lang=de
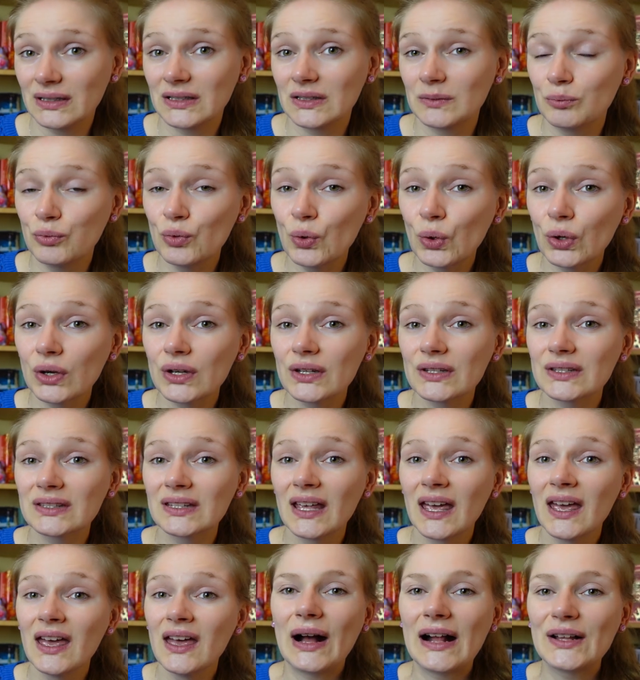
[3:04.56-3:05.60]
des Buches.
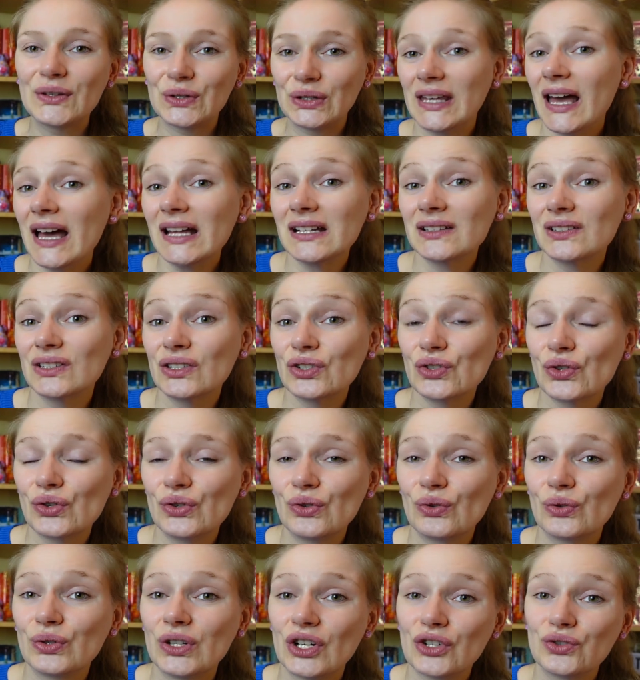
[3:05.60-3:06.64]
Also ja, das ist
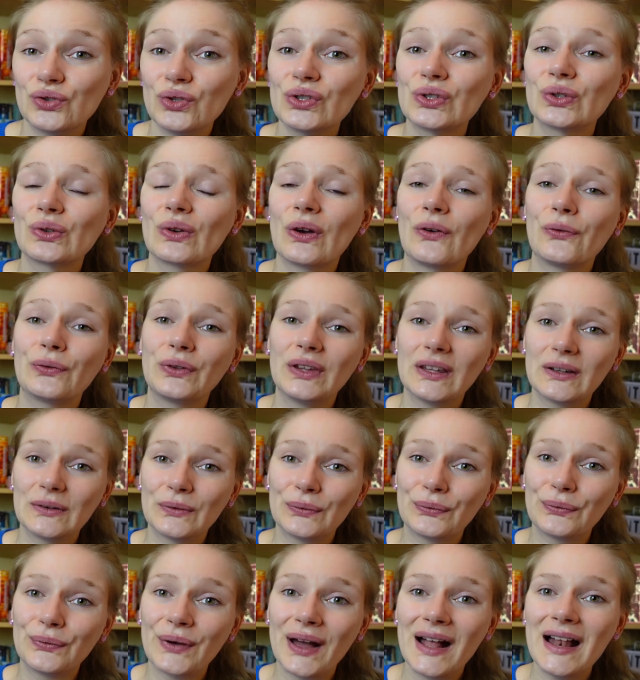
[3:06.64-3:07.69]
schon eine Unterstützung auf
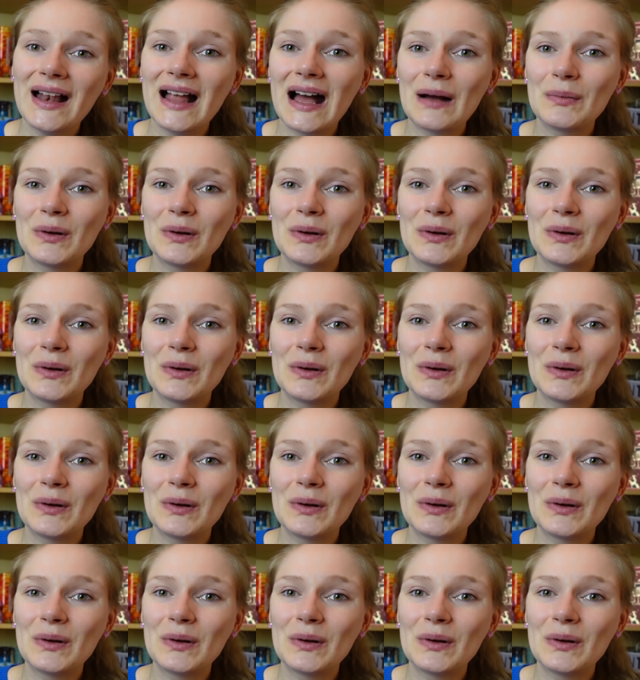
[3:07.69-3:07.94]
jeden Fall,